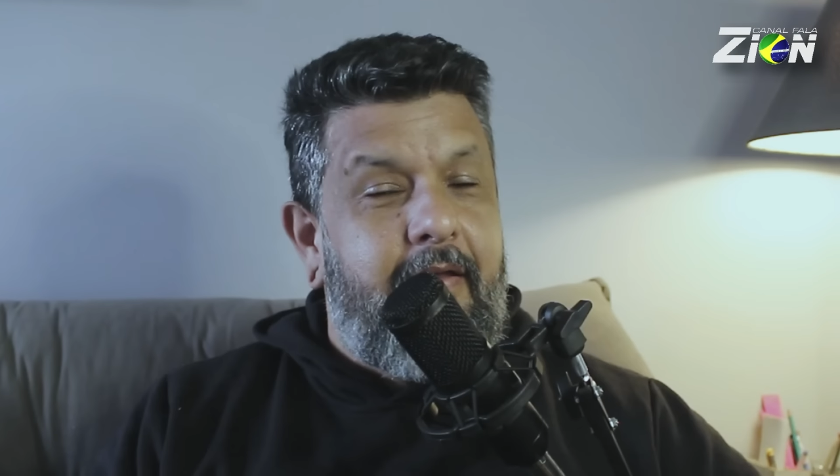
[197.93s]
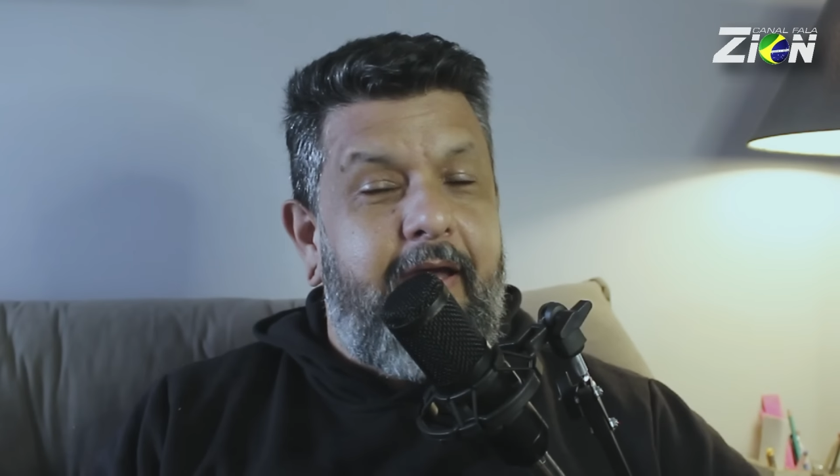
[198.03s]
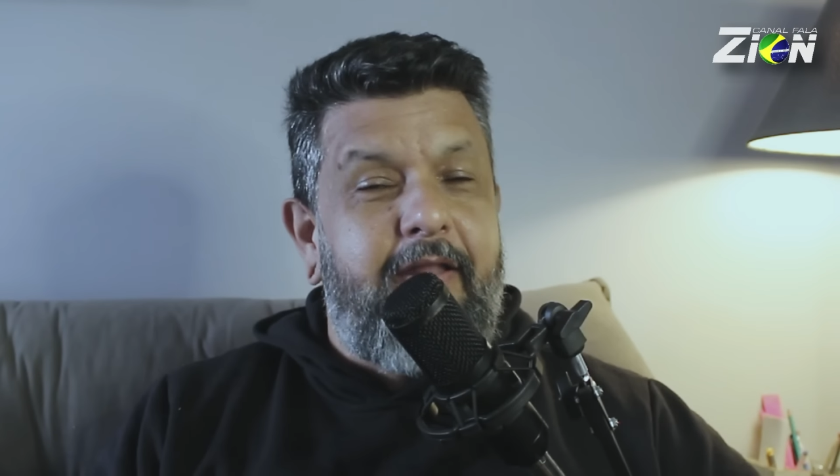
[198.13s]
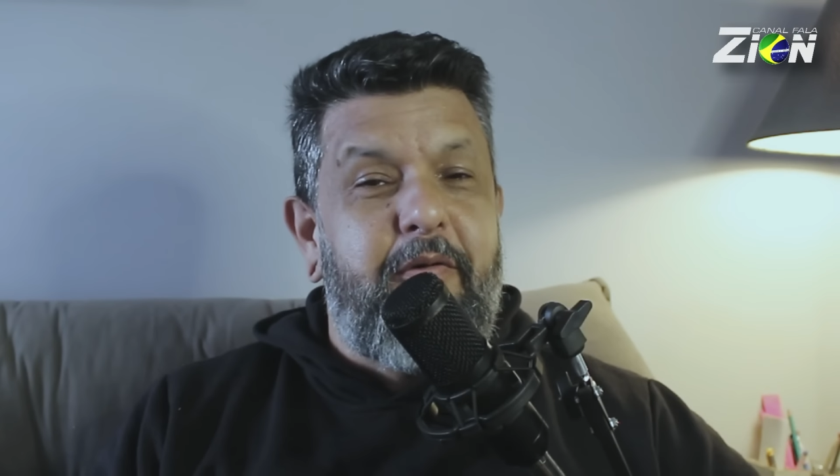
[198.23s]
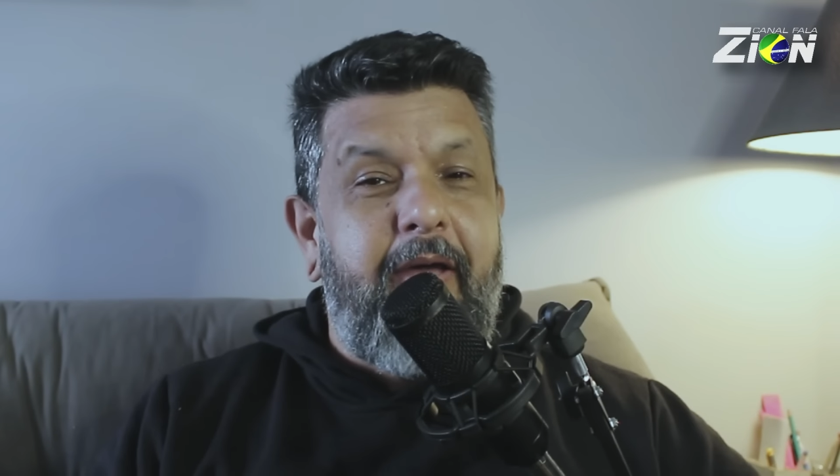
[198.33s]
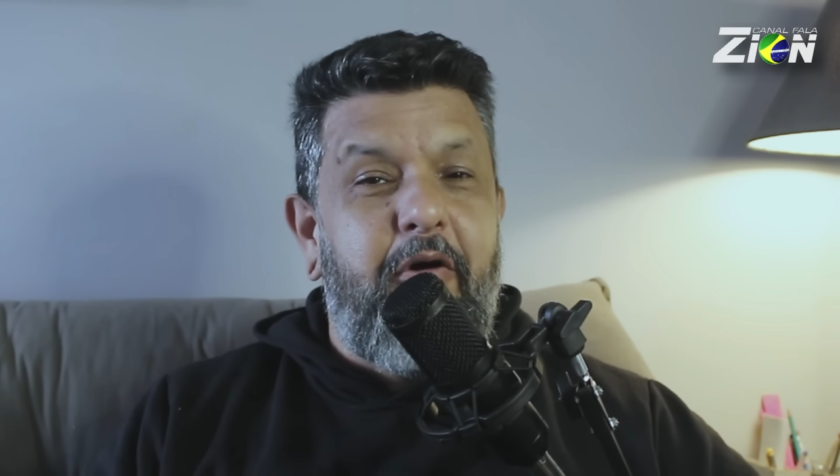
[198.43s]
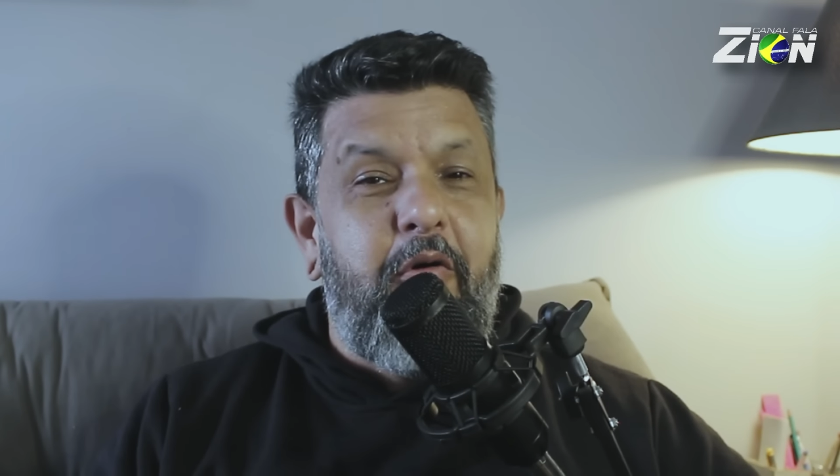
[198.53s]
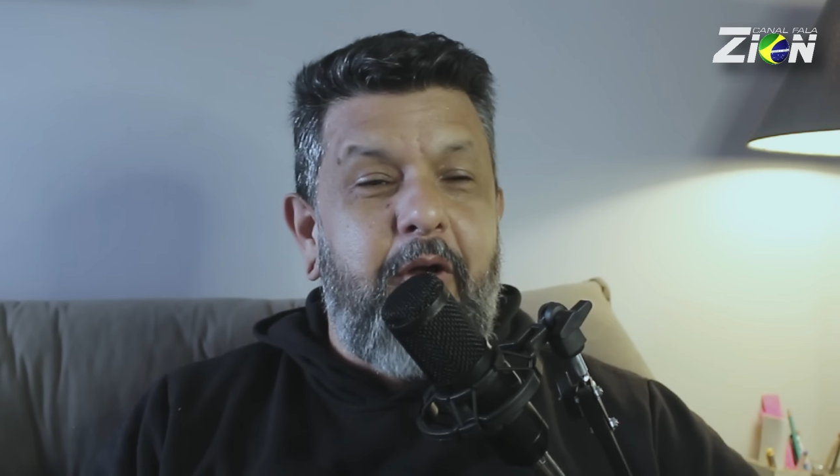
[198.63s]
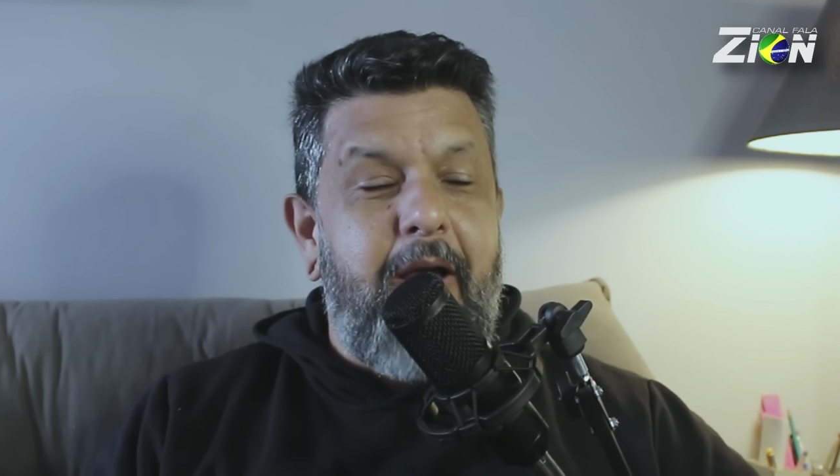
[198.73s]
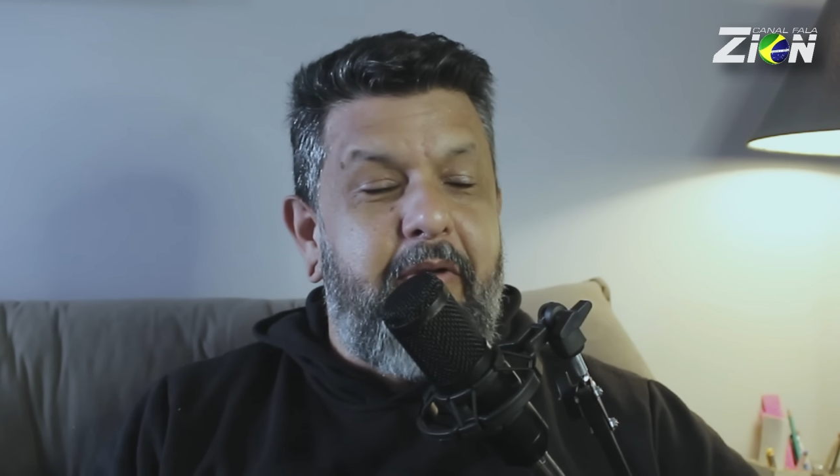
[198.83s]
ah, não é
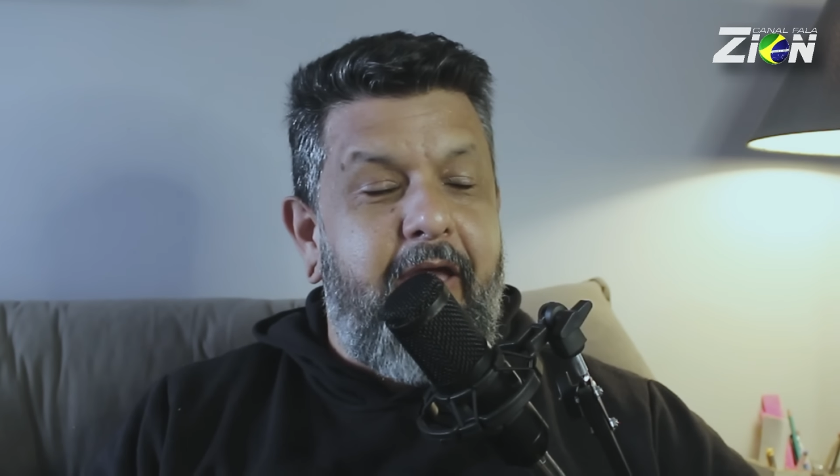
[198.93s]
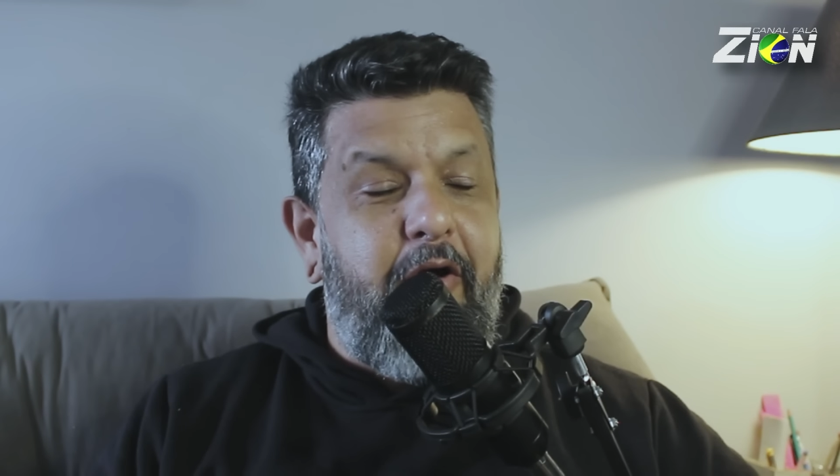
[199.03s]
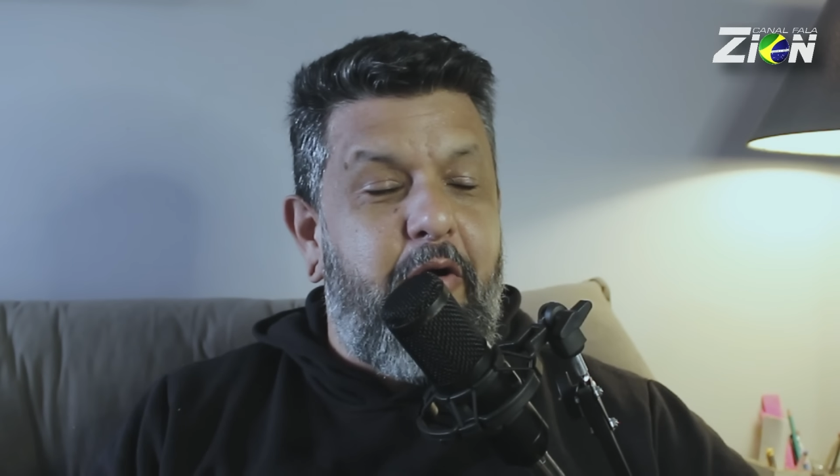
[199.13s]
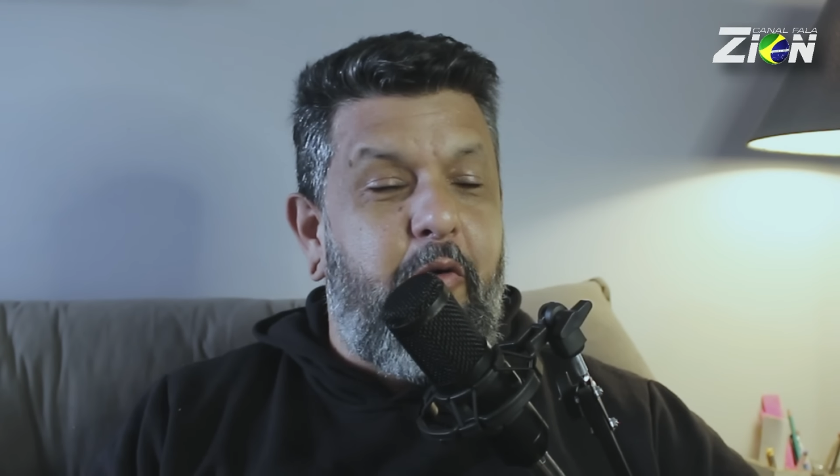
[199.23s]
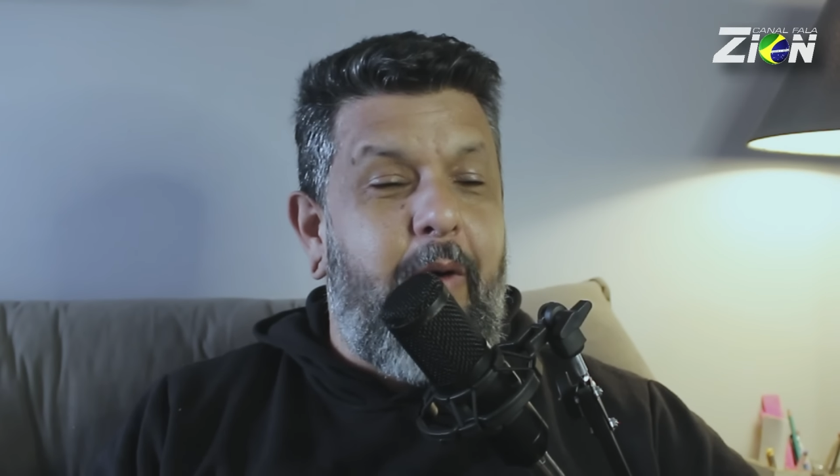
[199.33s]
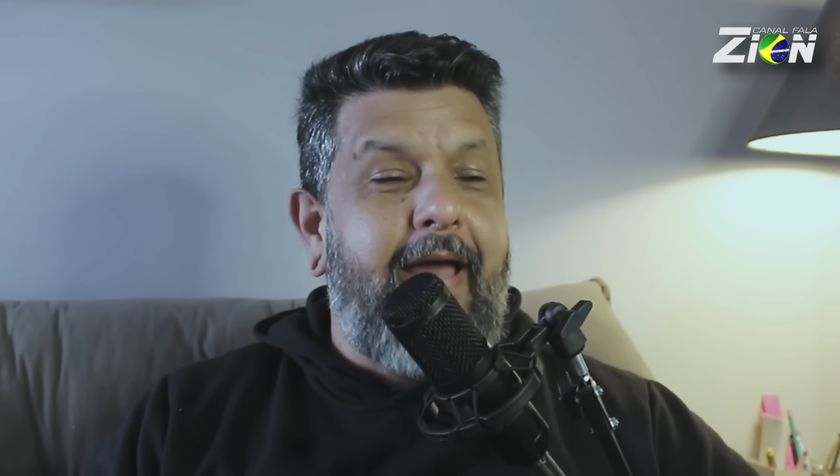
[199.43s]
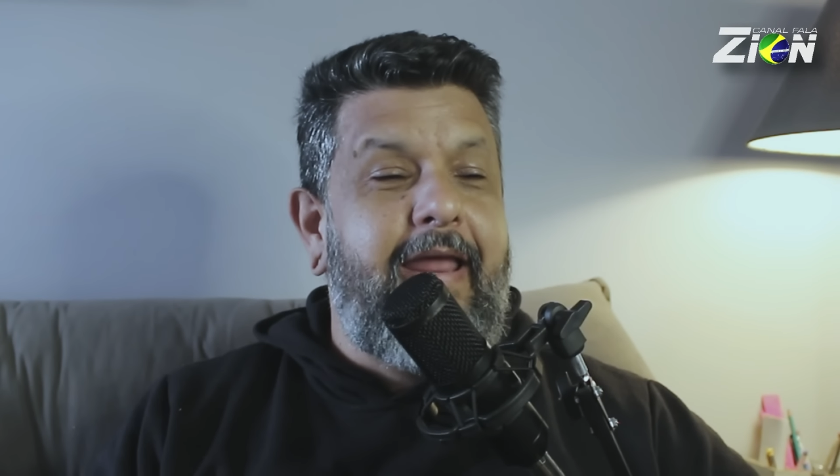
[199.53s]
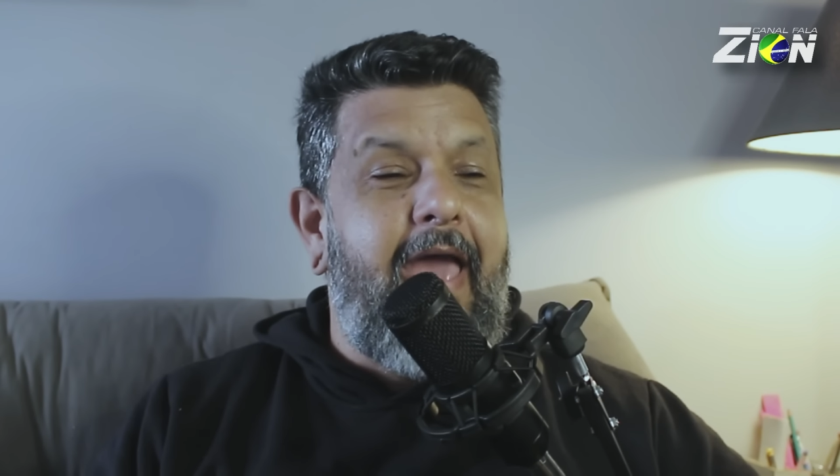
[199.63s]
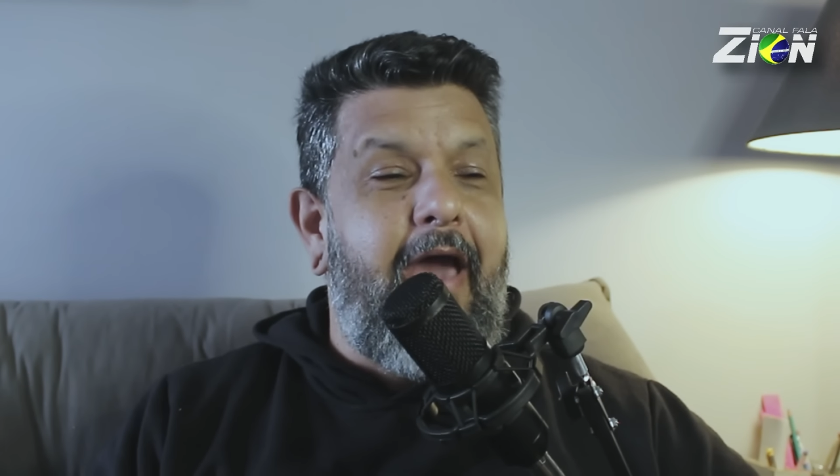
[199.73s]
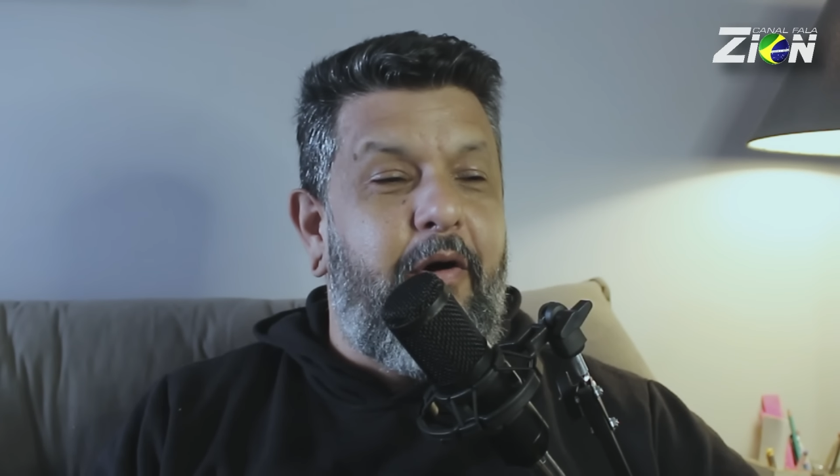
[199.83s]
o Gabriel, é o
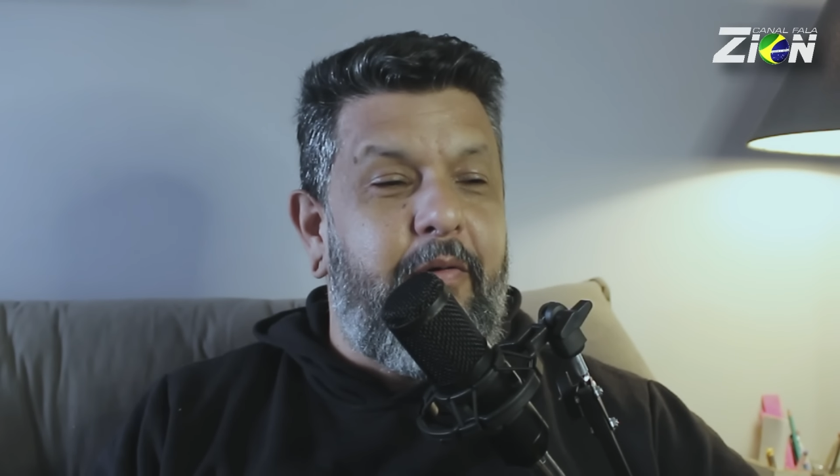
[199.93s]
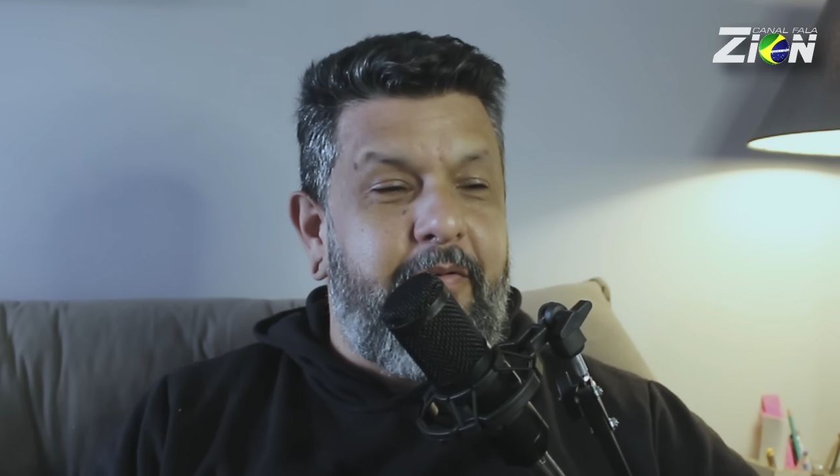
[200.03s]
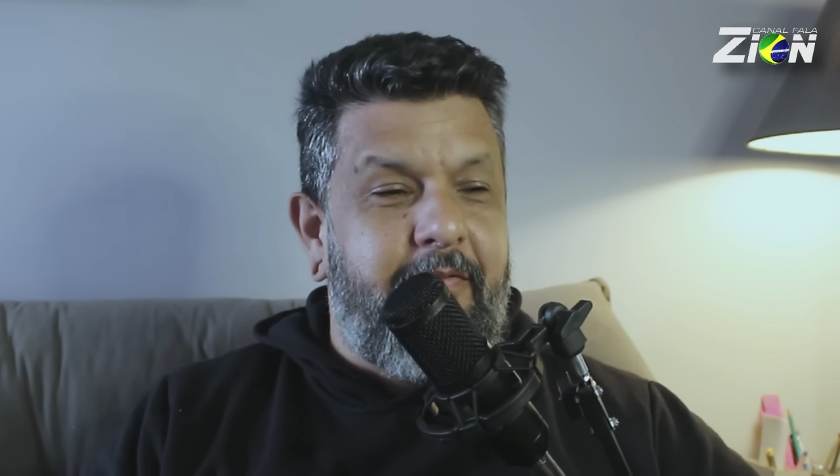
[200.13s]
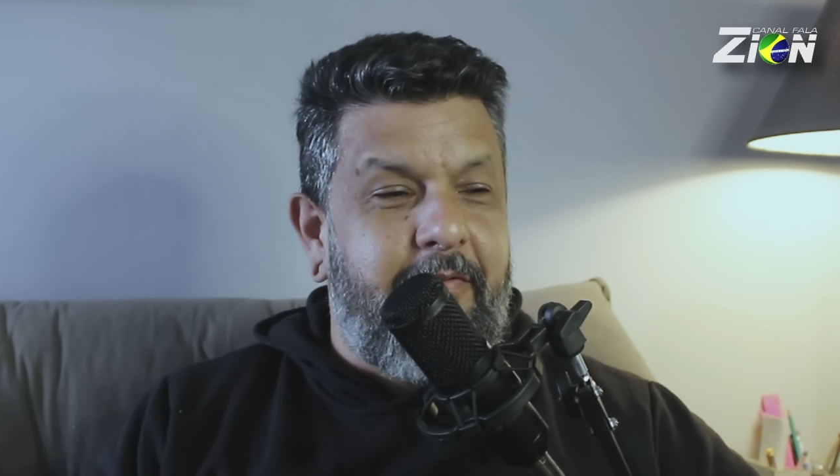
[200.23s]
Ariel.